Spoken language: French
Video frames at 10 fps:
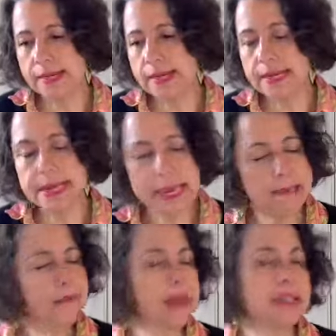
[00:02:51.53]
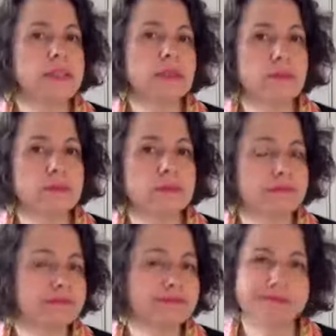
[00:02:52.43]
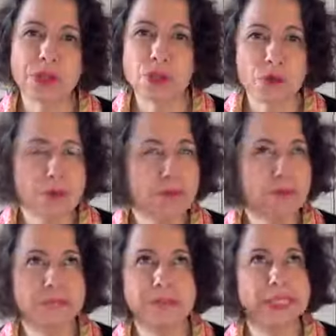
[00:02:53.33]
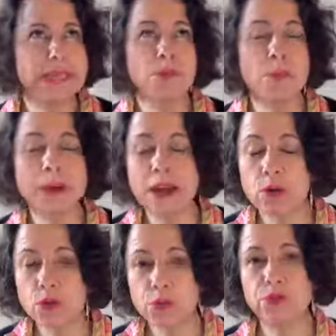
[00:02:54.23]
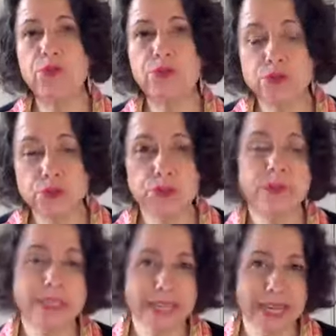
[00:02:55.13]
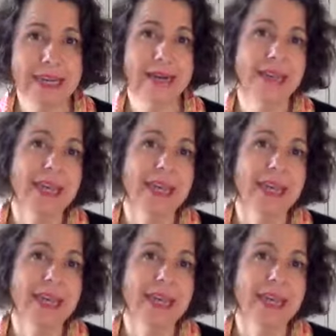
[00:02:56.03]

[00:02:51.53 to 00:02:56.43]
les personnes qui me parlent le plus, ce sont celles